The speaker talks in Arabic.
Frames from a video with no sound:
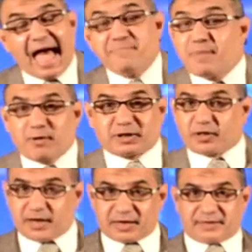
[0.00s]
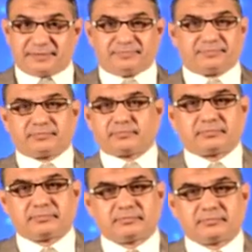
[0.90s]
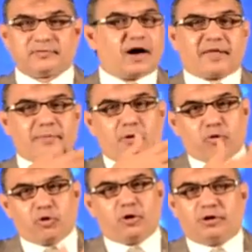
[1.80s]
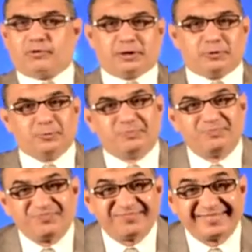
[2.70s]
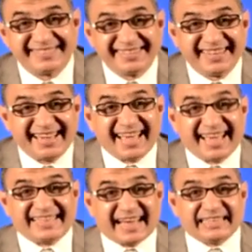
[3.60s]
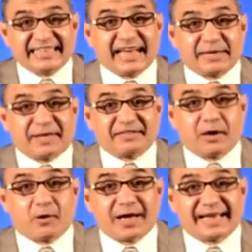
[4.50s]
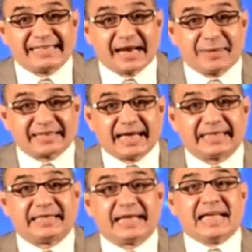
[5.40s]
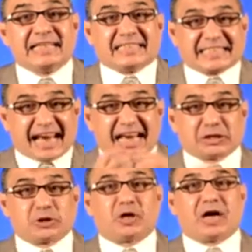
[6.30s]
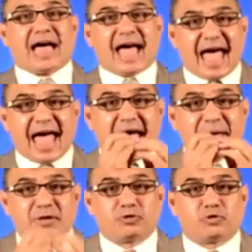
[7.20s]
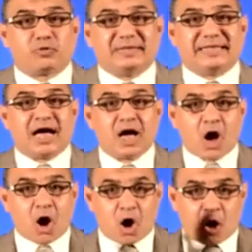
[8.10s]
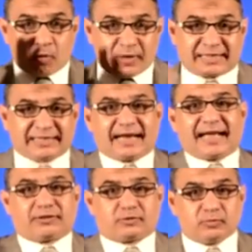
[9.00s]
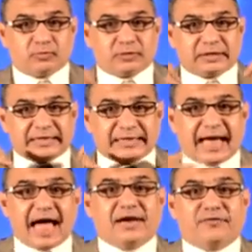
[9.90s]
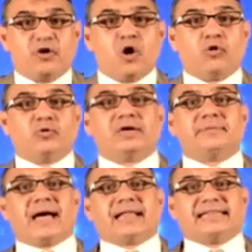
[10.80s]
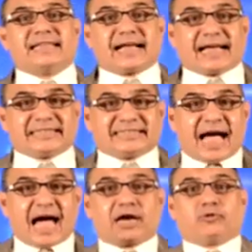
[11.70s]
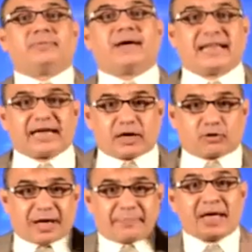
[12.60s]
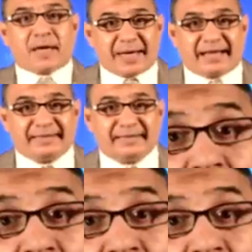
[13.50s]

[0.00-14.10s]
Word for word: اما وقت الظهر فهذا موضوع لوحده يعني يجي لك بعض سواقين الباصات يسرع لك سرعه امنت بالله ويعكس الخط ويخالف ويمهد لك الشارع ويمهد لك الركاب مهد